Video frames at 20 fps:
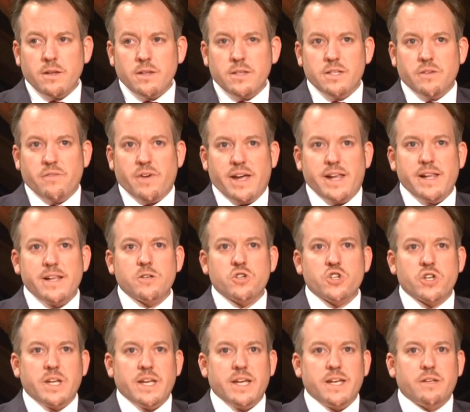Diese Welt
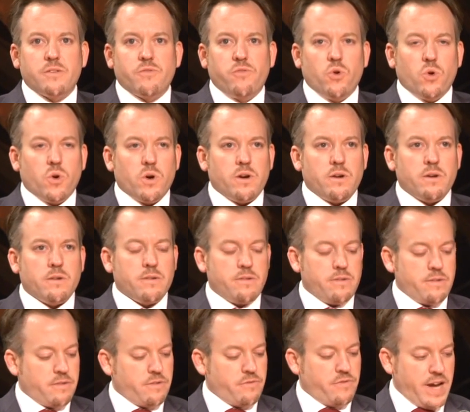steht vor
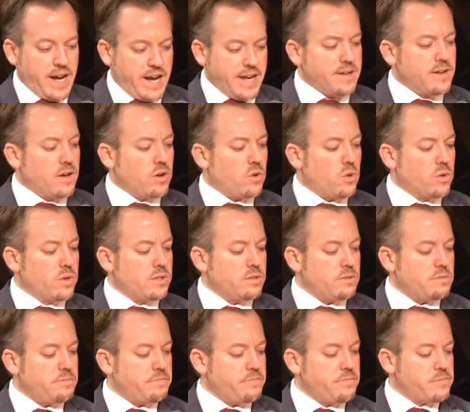
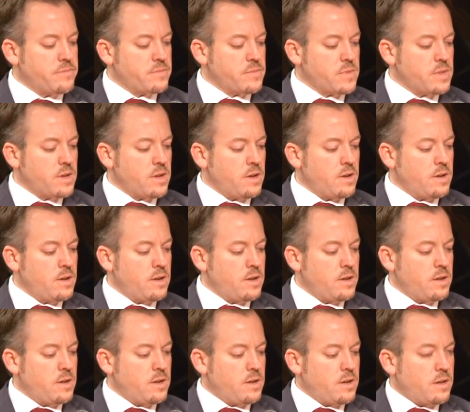Veränderungen.
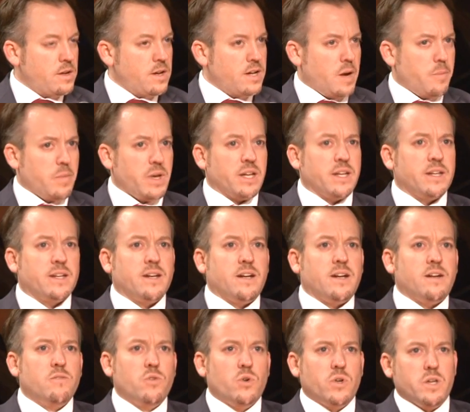In
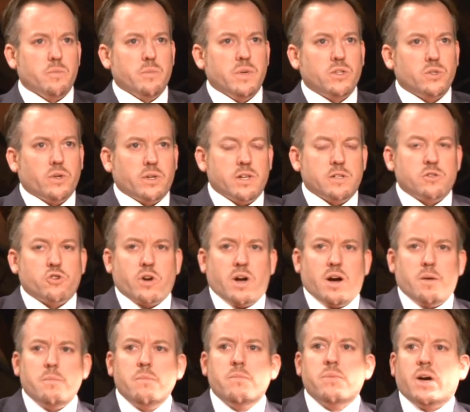Amerika wurde mit Donald
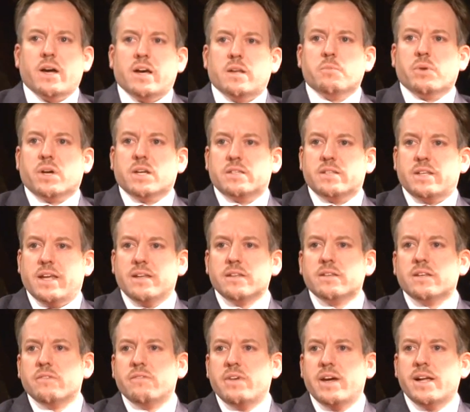Trump ein
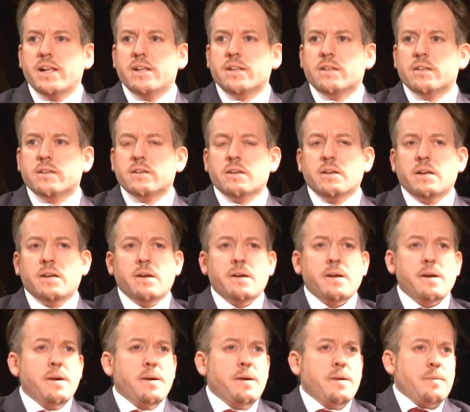Präsident gewählt,
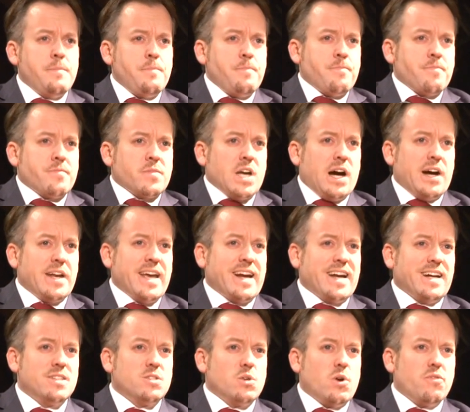ja, der
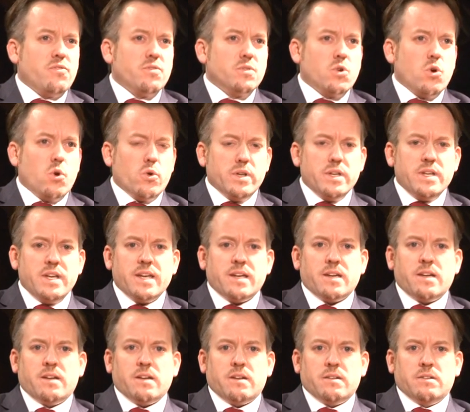ganz
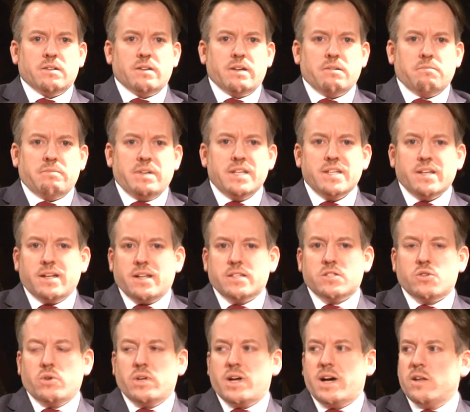offenkundig äh,
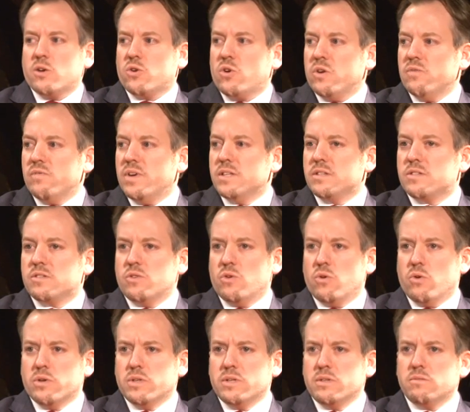internationale
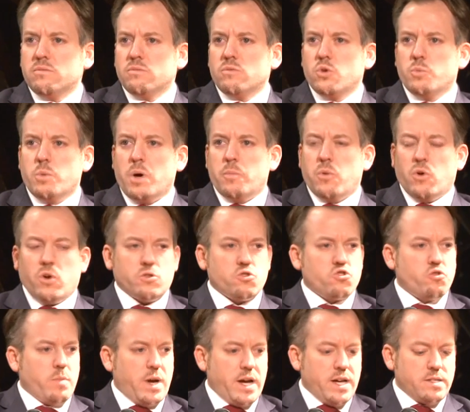Konventionen über Bord
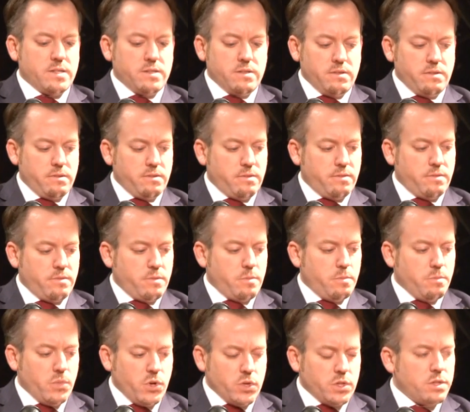schmeißen
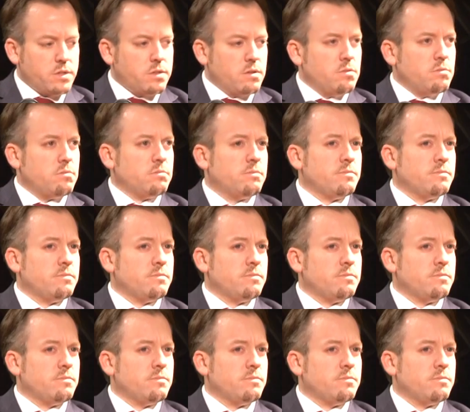möchte.